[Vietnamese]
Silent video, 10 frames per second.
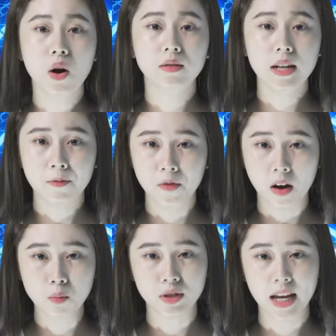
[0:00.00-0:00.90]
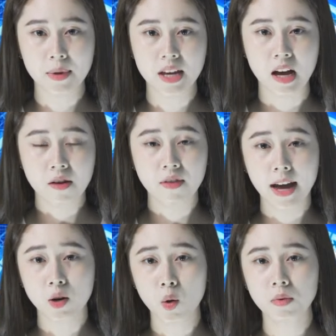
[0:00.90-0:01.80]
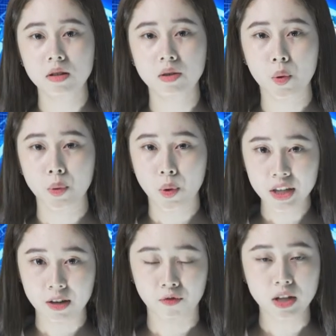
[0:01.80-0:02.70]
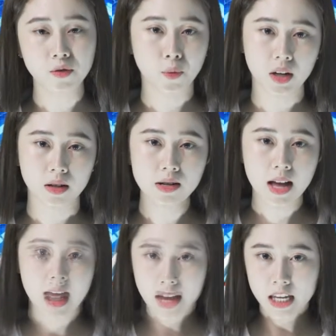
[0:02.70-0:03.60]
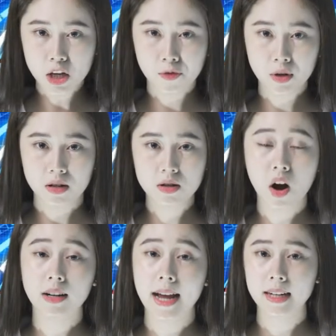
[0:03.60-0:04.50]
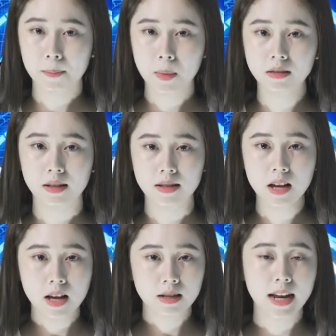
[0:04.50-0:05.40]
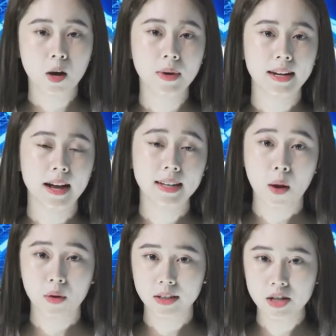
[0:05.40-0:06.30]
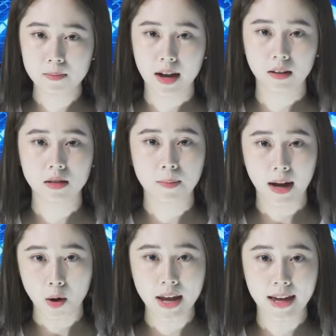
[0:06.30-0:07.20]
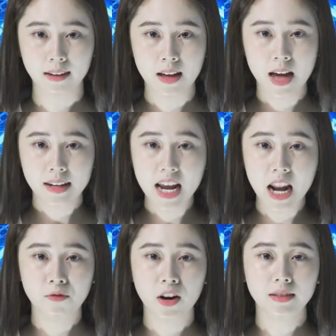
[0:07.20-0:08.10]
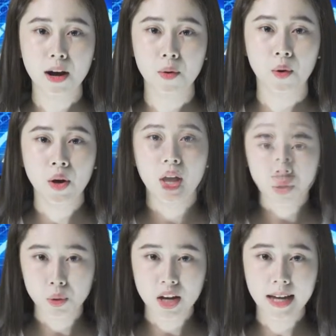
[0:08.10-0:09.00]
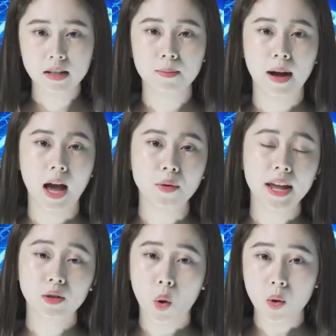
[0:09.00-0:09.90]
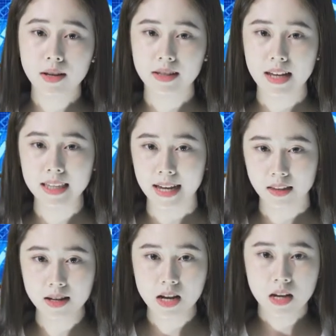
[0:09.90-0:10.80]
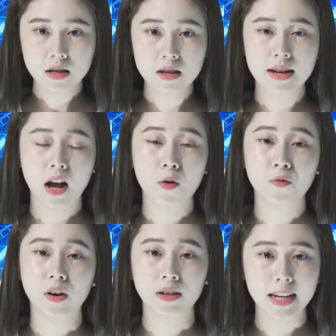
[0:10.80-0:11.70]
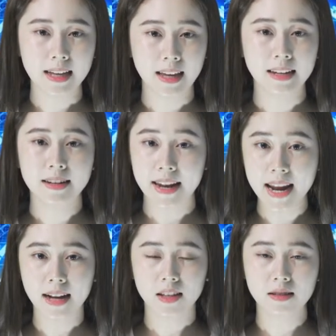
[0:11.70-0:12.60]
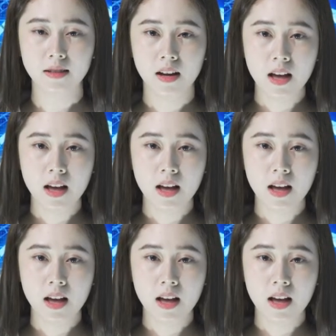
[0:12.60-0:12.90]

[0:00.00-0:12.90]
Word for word: còn đập vỡ một chai bia và hành hung người ngồi đối diện với người phụ nữ. Khi người phụ nữ còn đang nằm bất tỉnh, người đàn ông này đã gào lên trước mặt người mặc áo đen. Đây là vợ tao. Dù cho hai người mặc áo đen cố lên tiếng giải thích, nhưng người đàn ông vẫn ra tay đánh nạn nhân.